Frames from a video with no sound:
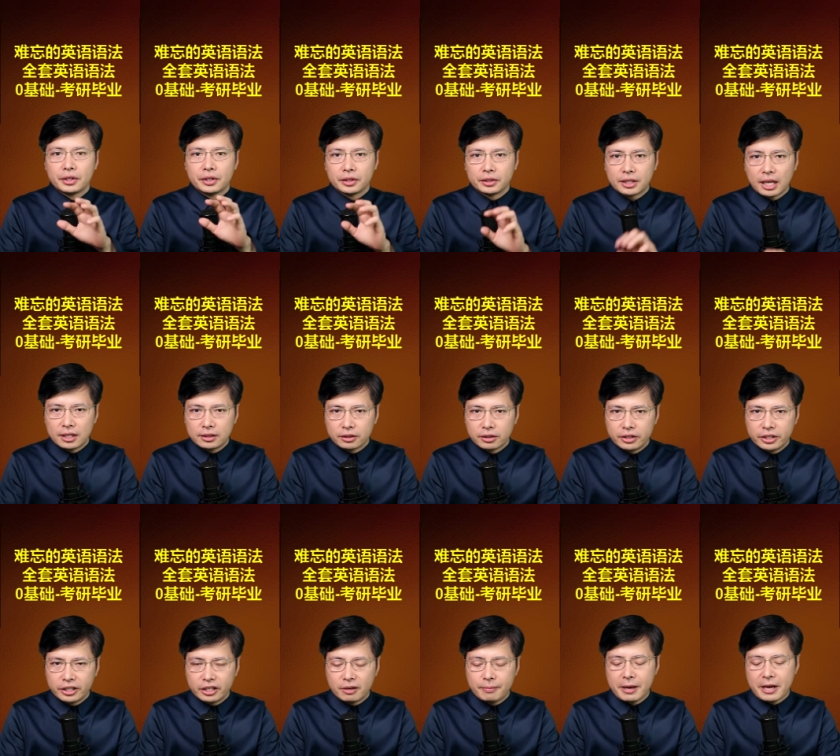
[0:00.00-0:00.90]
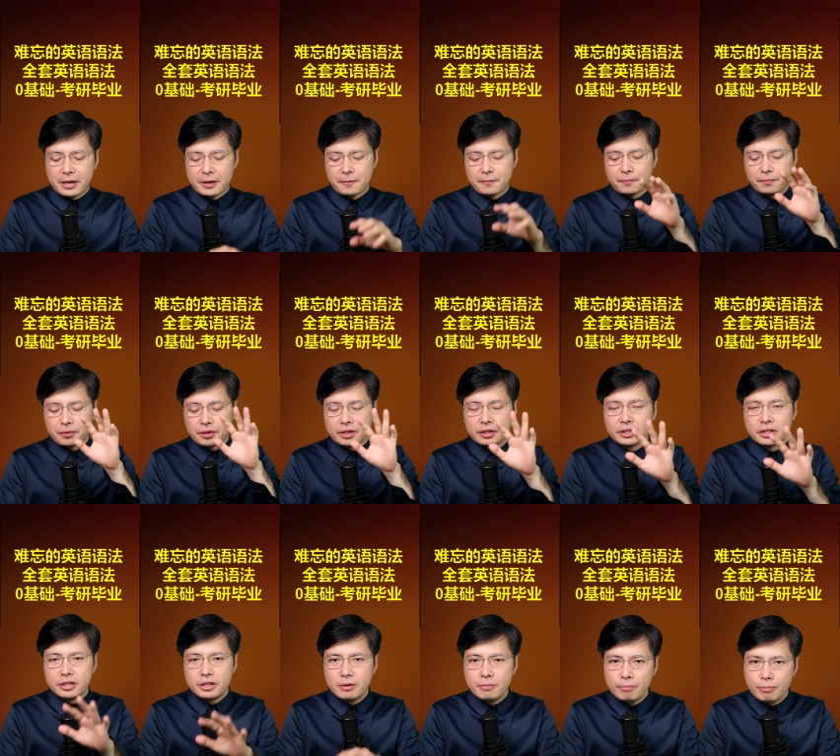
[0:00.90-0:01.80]
单词儿一个背，
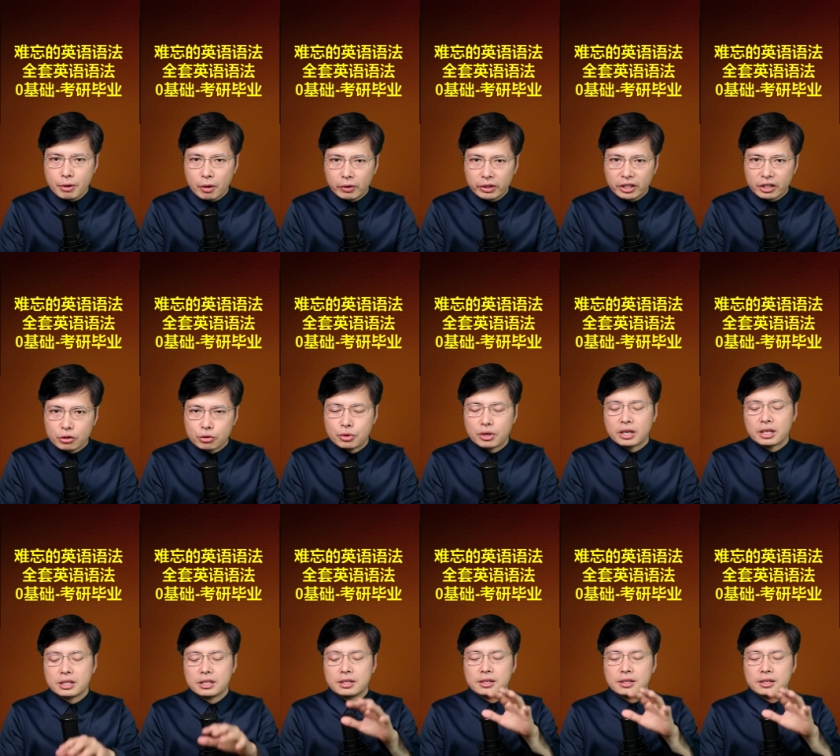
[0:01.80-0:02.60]
音标一个学，